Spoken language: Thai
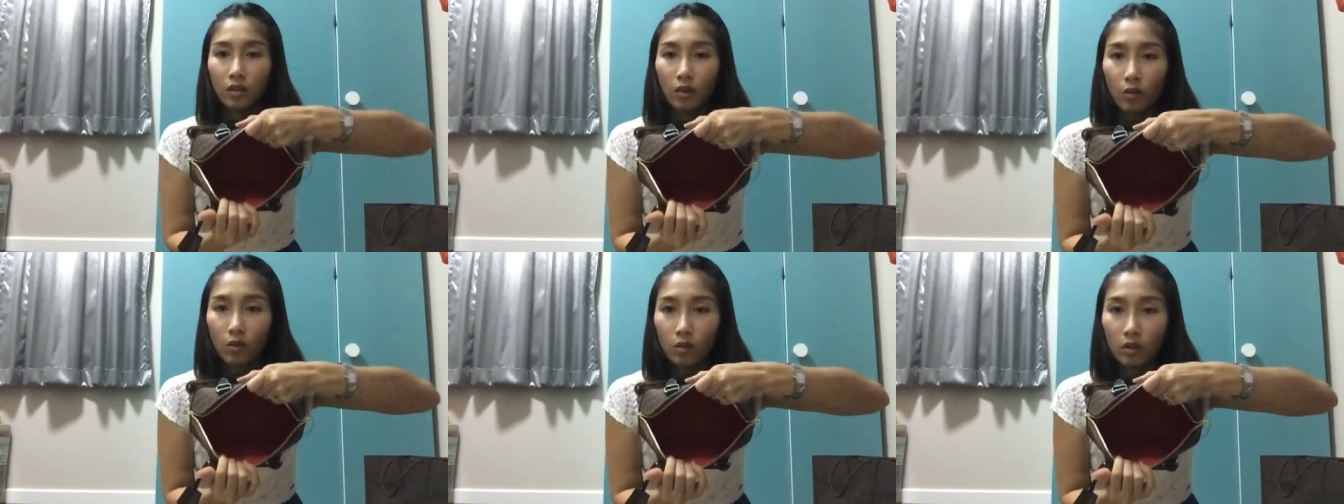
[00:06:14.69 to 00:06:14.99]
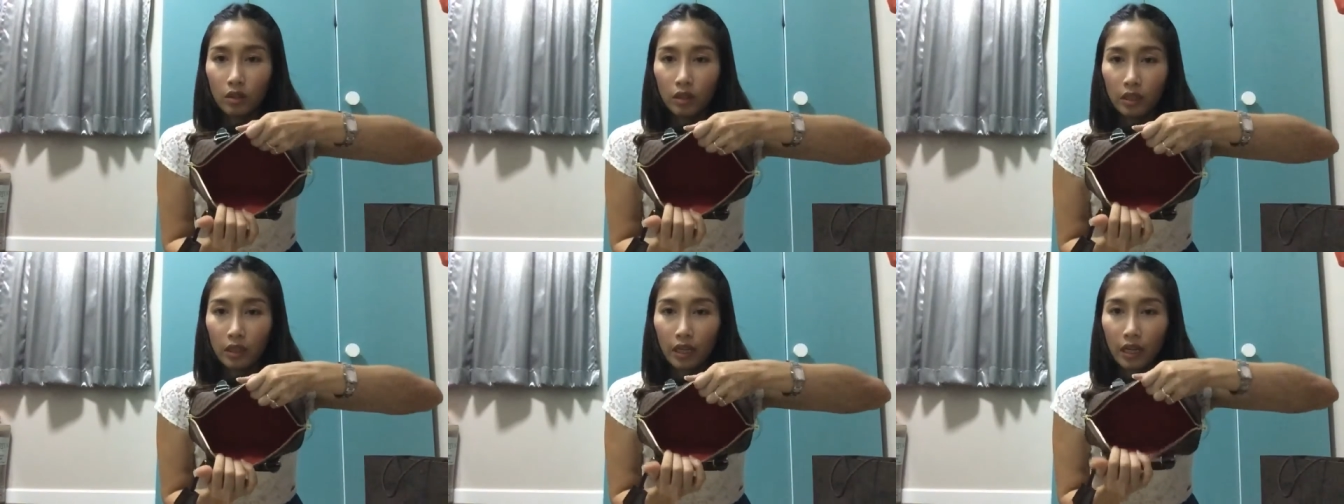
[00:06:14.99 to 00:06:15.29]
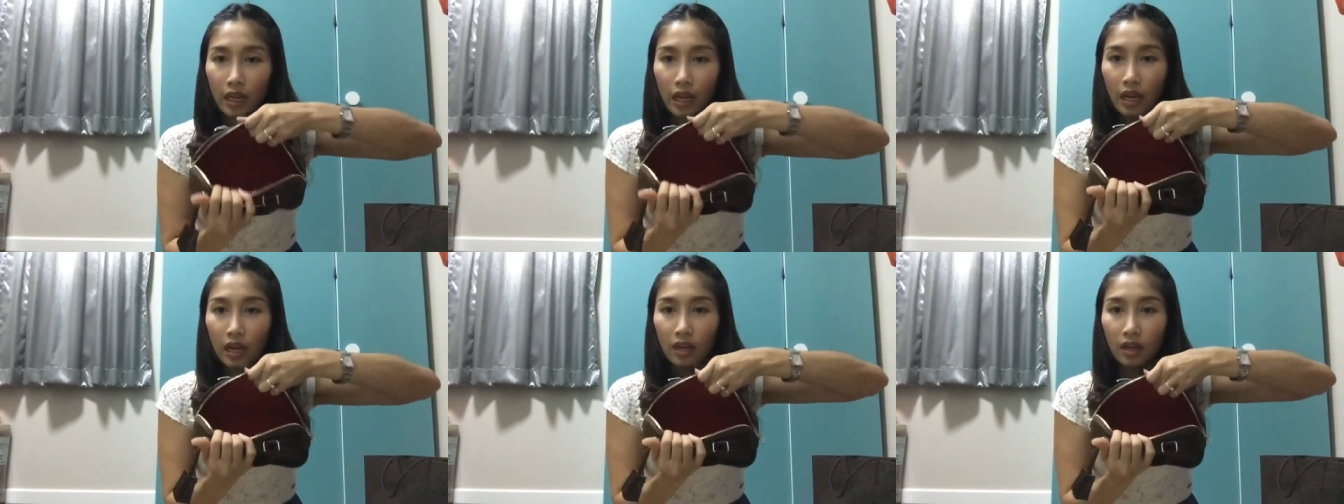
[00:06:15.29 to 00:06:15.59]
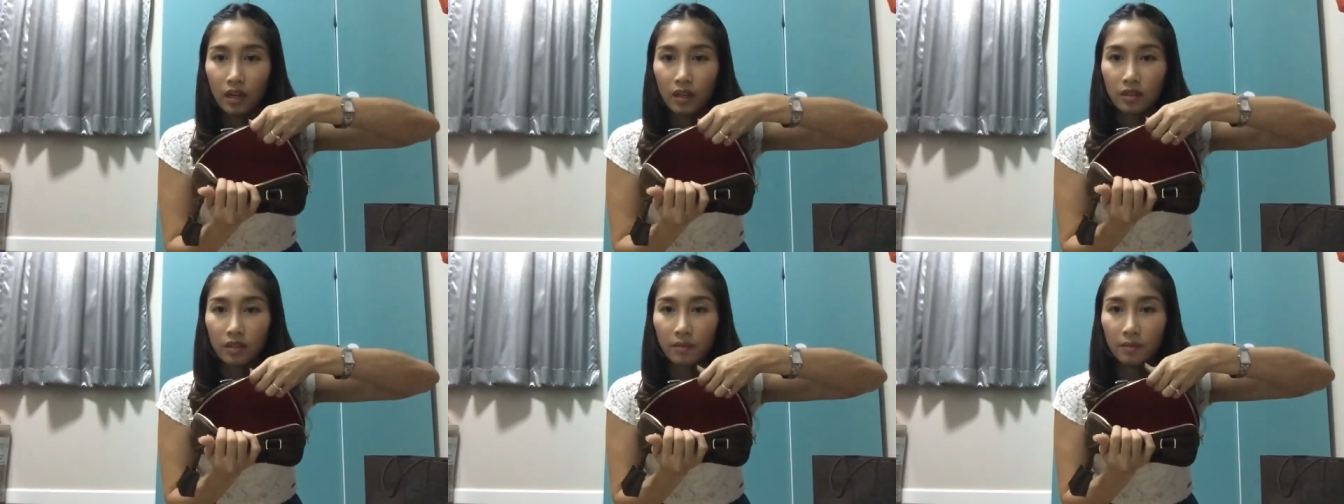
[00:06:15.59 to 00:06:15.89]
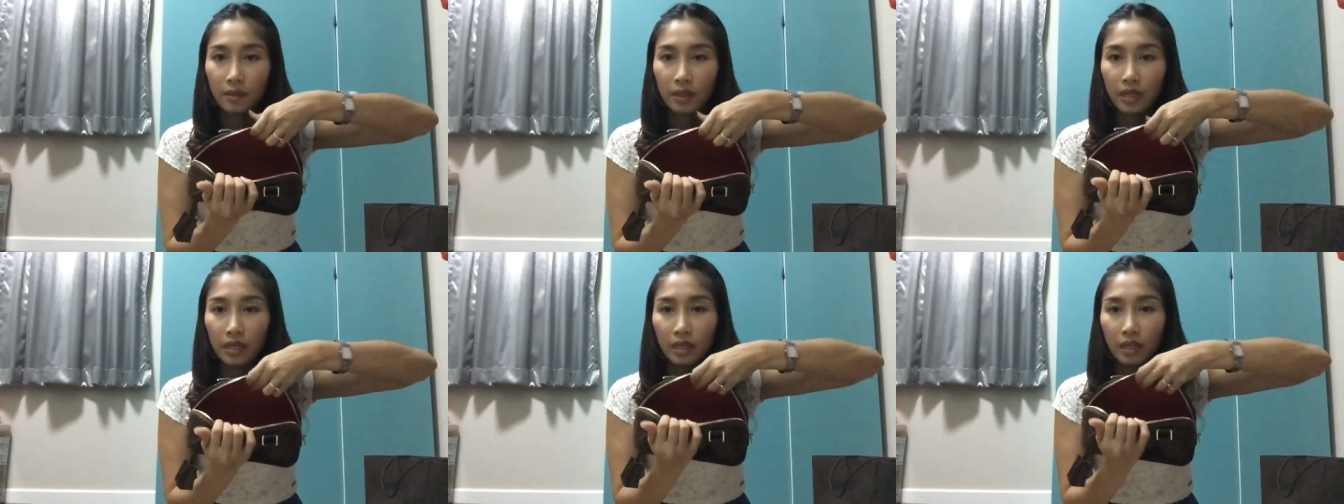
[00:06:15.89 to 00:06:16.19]
โล่งเลยนะคะแล้วก็
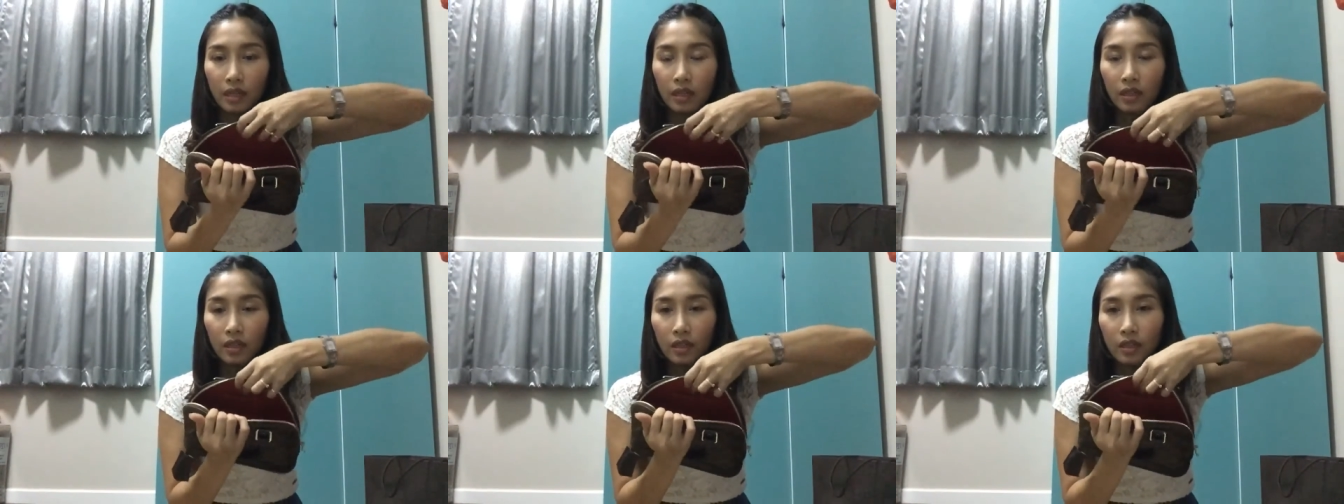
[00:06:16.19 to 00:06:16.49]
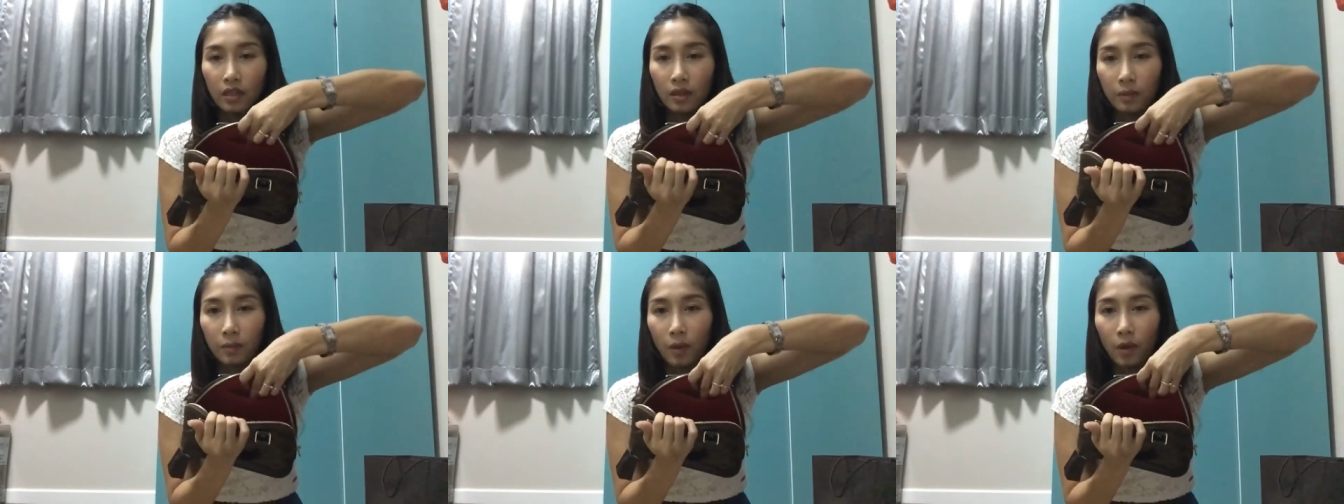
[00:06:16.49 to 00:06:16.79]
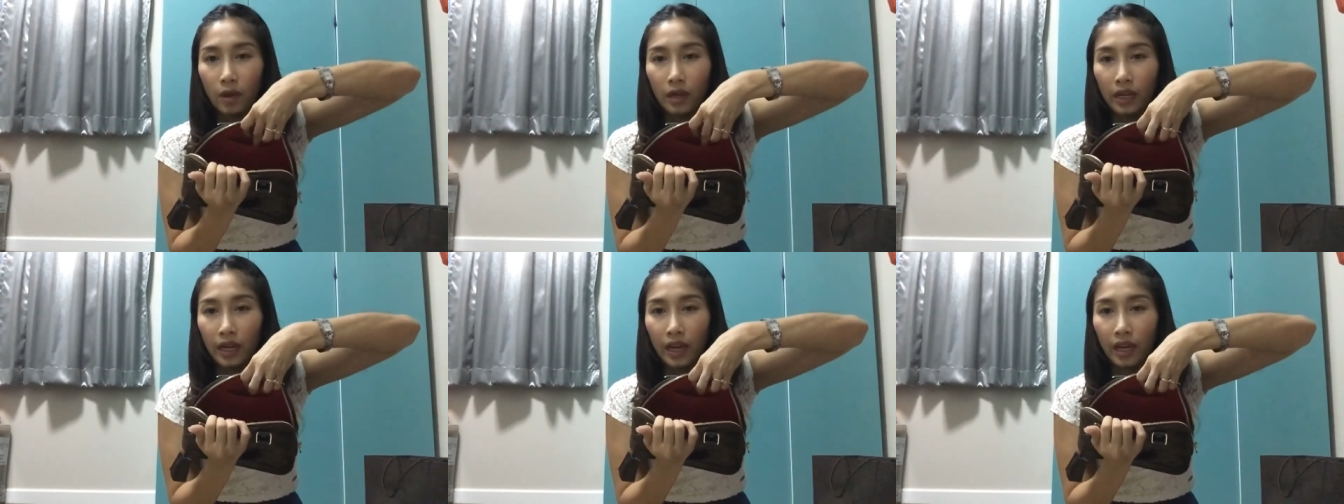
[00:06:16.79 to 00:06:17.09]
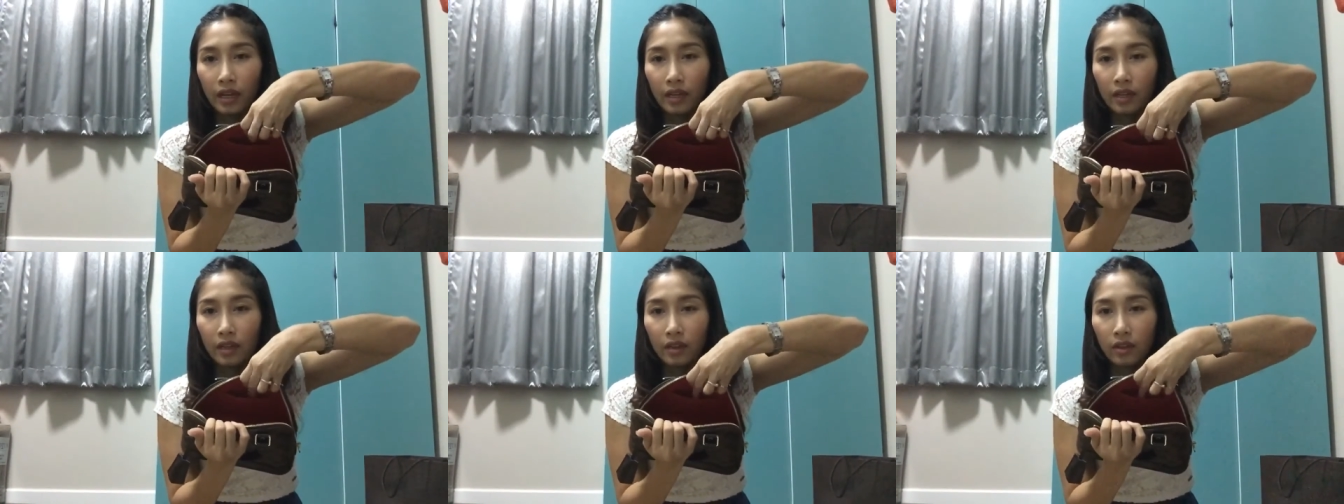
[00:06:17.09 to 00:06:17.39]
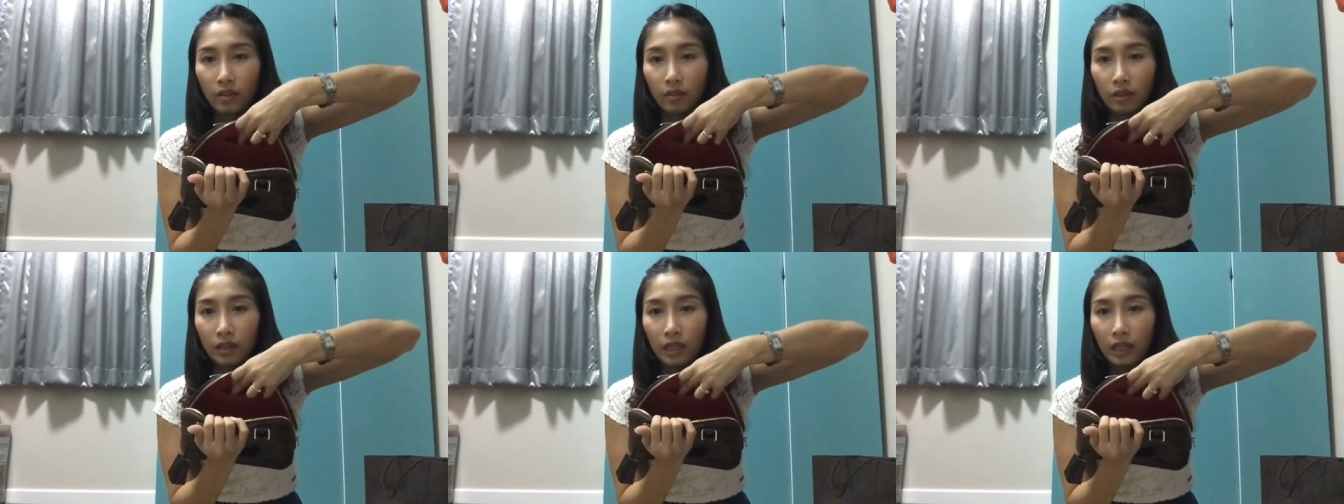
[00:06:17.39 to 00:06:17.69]
จะมีหนึ่งพ็อกเก็ต
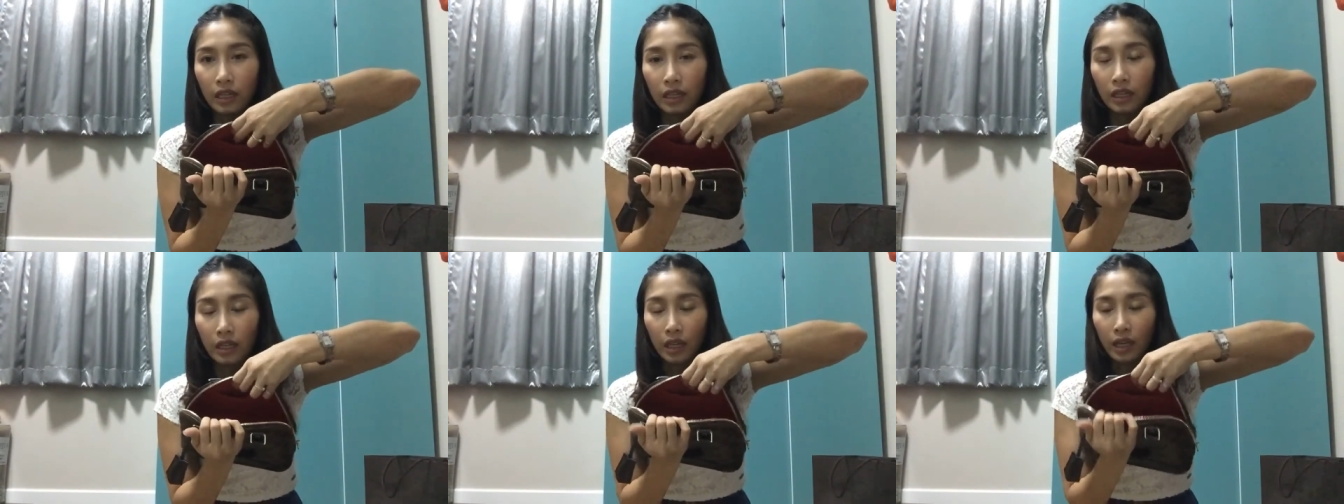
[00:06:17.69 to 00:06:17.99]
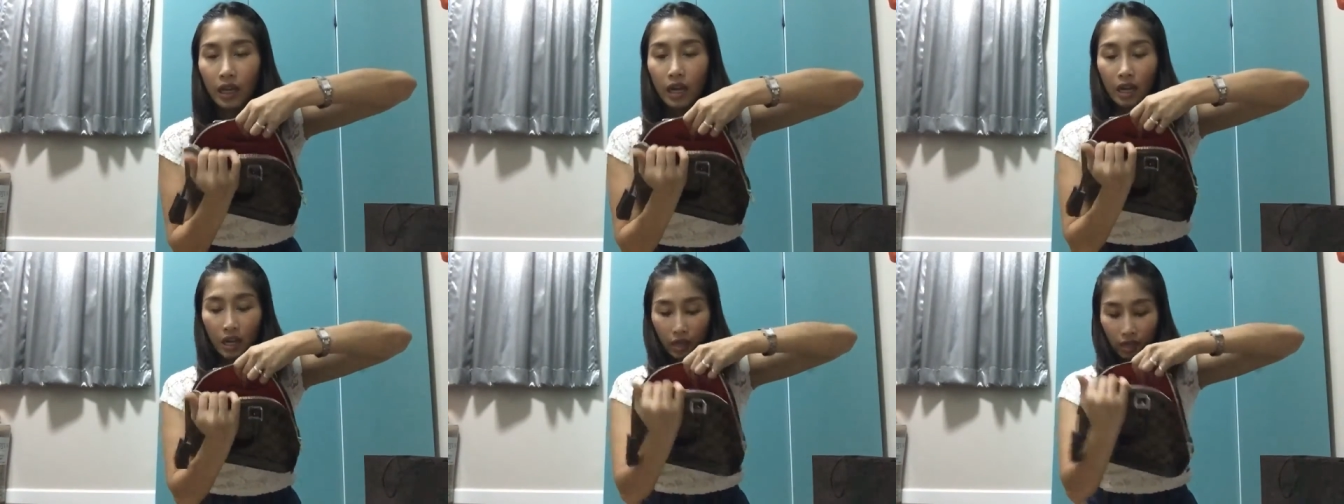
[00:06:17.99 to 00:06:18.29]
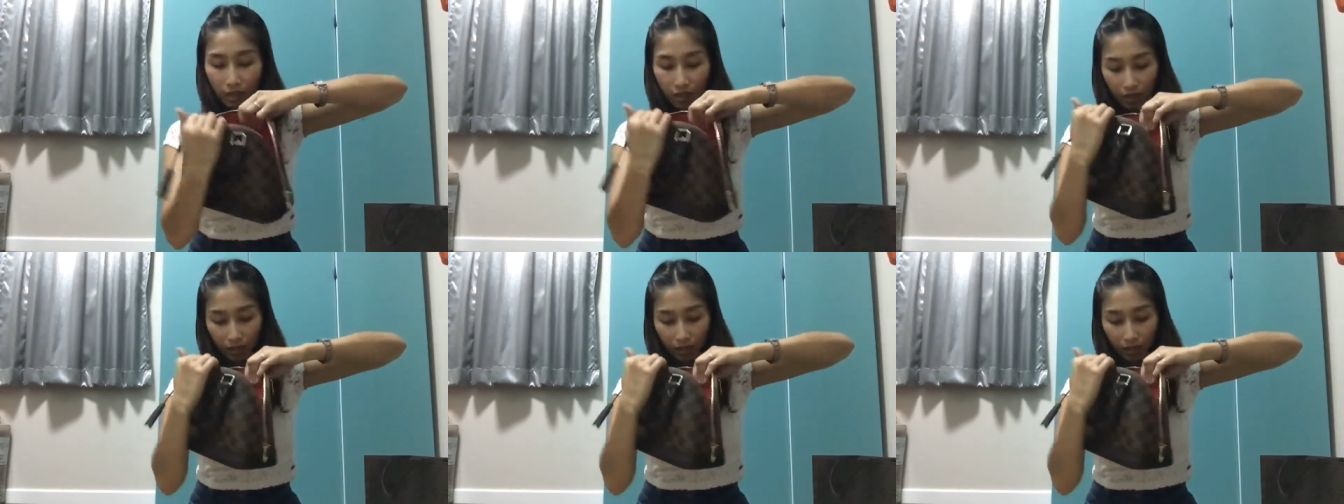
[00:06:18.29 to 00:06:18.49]
ตรงนี้นะคะ